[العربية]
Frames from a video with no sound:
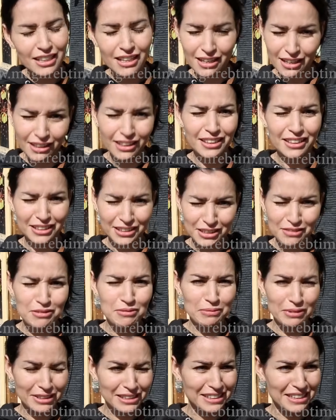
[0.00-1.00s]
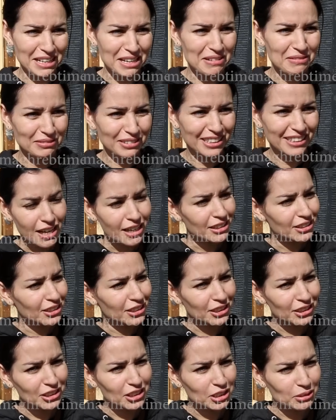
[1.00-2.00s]
آه كنحتفلوا براس العام عادي
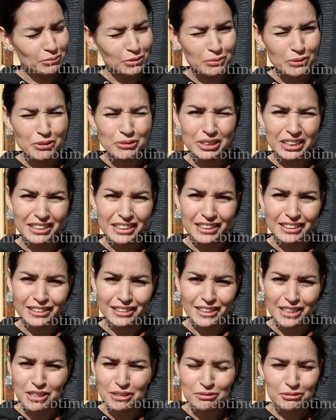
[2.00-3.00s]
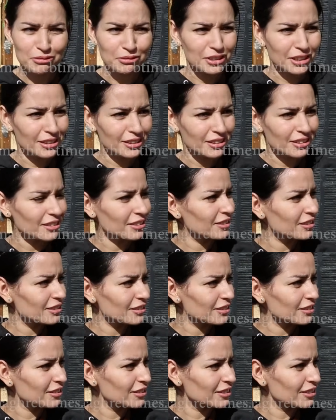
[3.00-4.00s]
كنتجمع مع وليداتنا
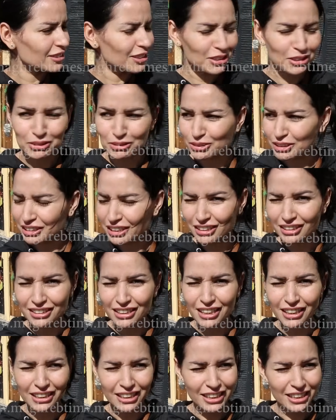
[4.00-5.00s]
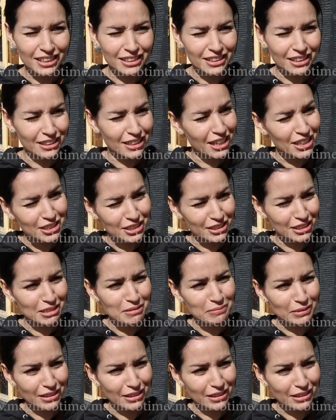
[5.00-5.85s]
وتنترسقوا الترطاقيات حنا عايشين على